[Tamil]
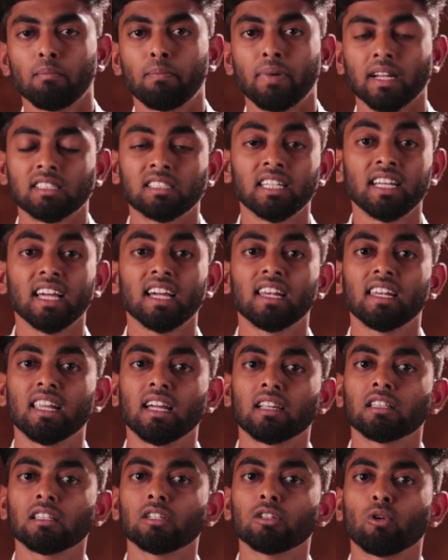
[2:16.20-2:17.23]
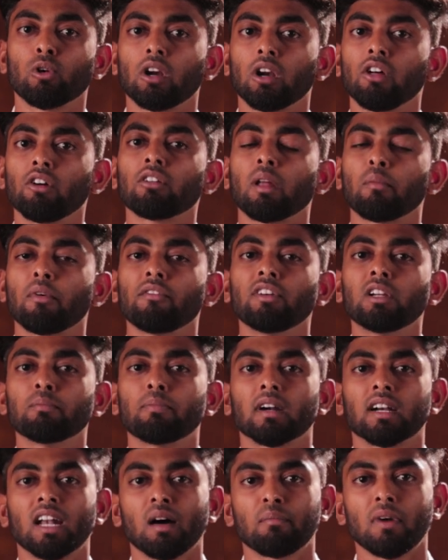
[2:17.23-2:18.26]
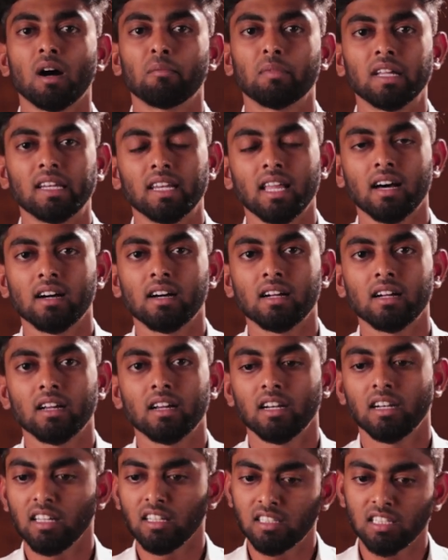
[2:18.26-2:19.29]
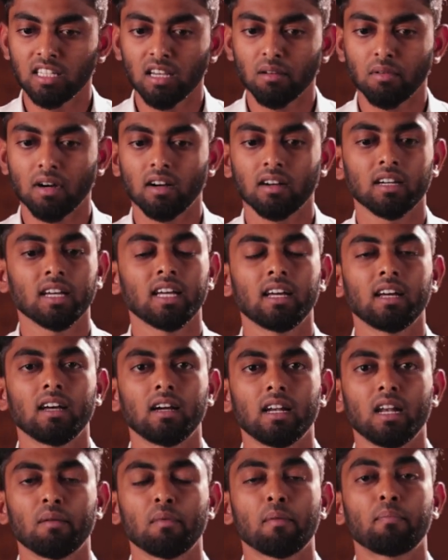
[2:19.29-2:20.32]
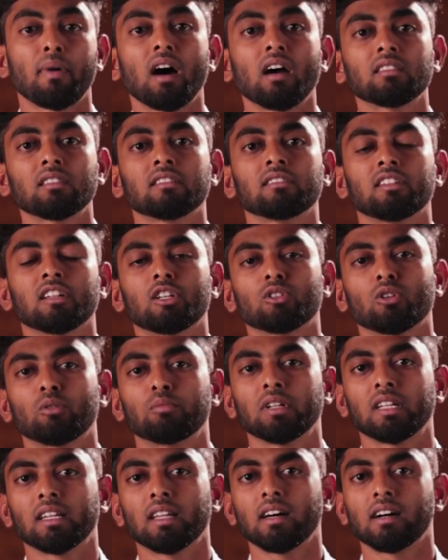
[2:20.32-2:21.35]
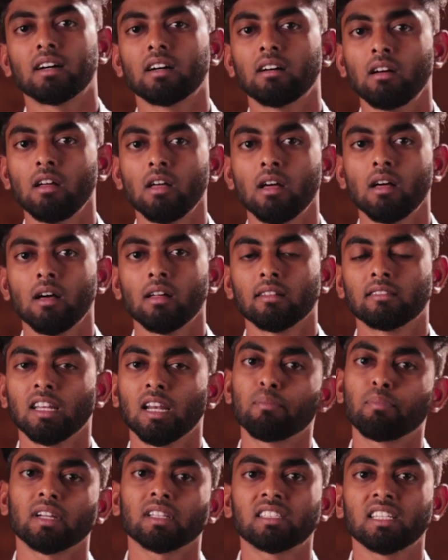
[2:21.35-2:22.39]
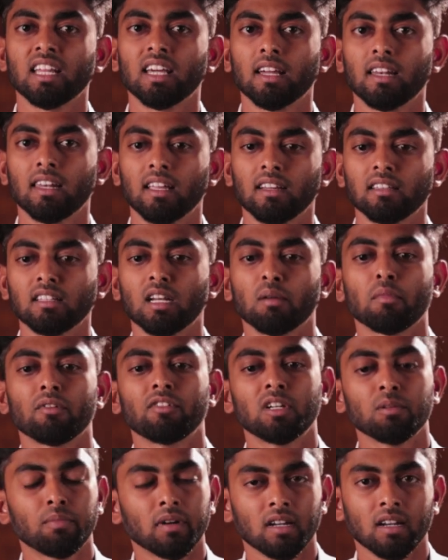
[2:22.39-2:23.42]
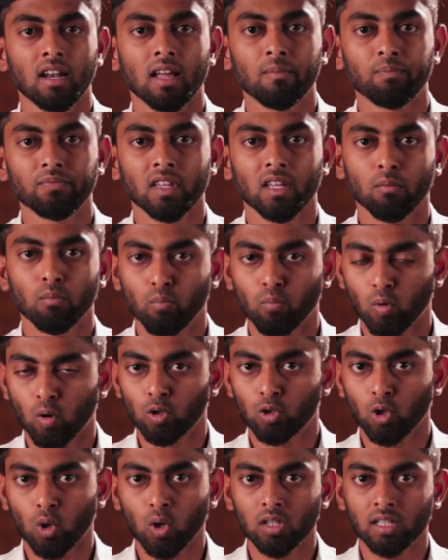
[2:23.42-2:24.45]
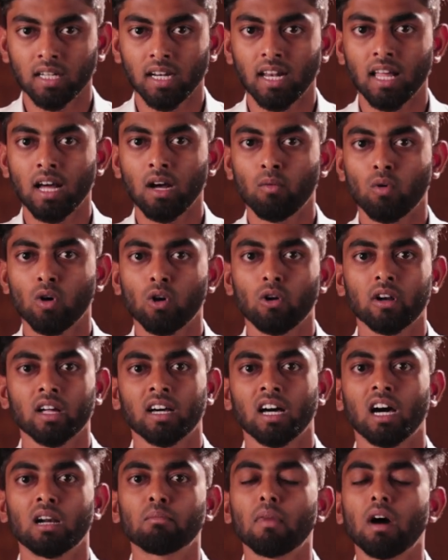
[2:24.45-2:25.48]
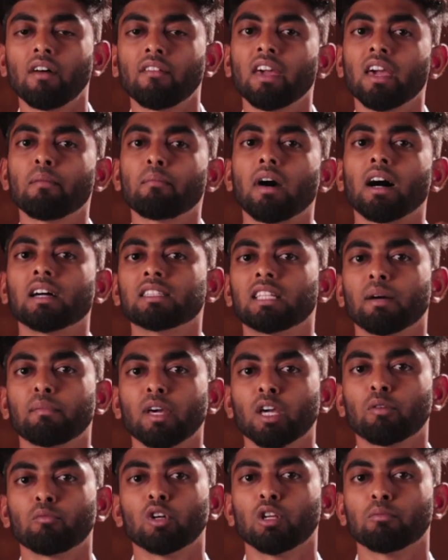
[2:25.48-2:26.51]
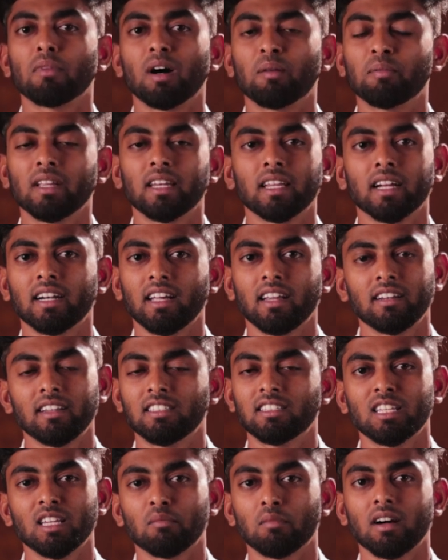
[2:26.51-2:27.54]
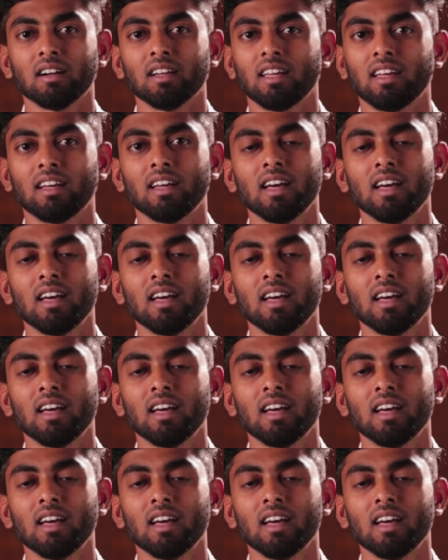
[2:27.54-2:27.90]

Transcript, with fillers: பிரச்சனைகள்ல இருந்து ஓரளவுக்கு நம்ம விடுபடலாமா அப்படின்னா நிச்சயமாக நம்ம பார்த்து சேர்த்தோம் அப்படின்னா சில பிரச்சனைகள்ல இருந்து நம்ம விடுபடலாம் டோட்டலாக உங்களோட கர்மாவே மாற்றி அமைக்க முடியுமா அப்படின்னு கேட்டால் நிச்சயமாக